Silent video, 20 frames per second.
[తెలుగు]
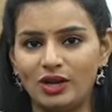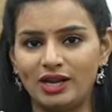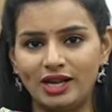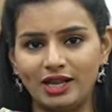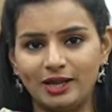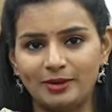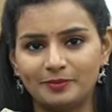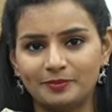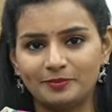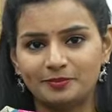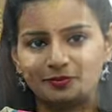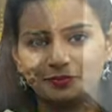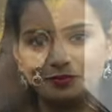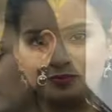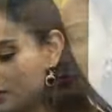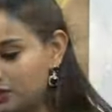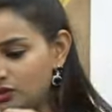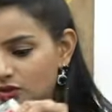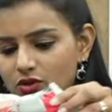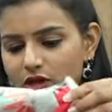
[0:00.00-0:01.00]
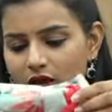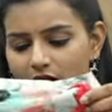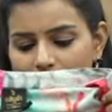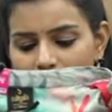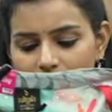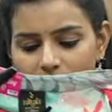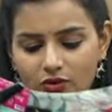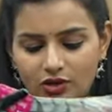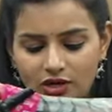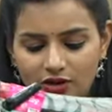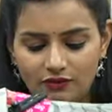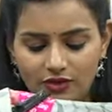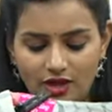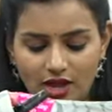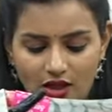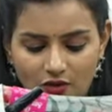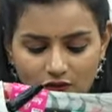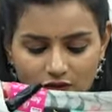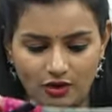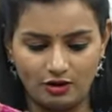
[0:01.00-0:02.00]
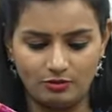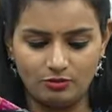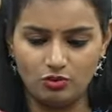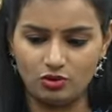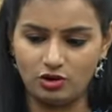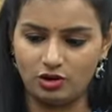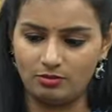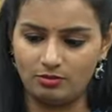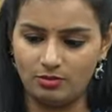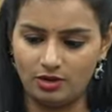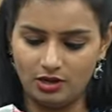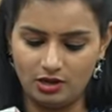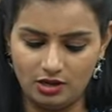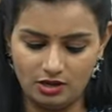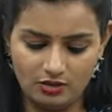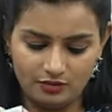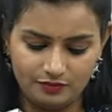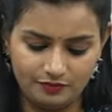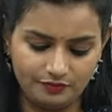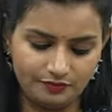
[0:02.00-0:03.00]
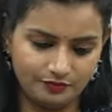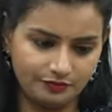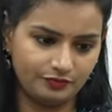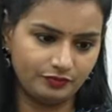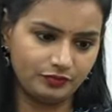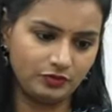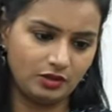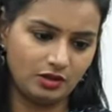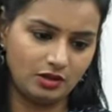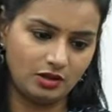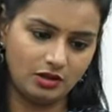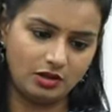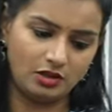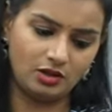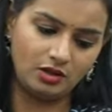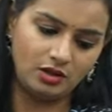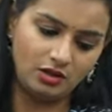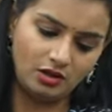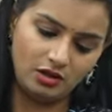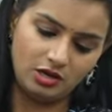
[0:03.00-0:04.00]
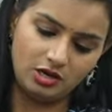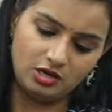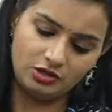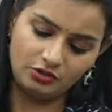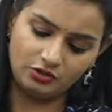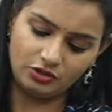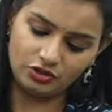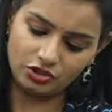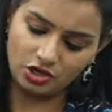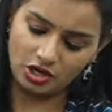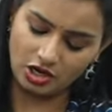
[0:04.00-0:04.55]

ట్వంటీ సో దాంట్లోనే వీ హ్యావ్ వన్ మోర్ అనమాట ఇది కూడా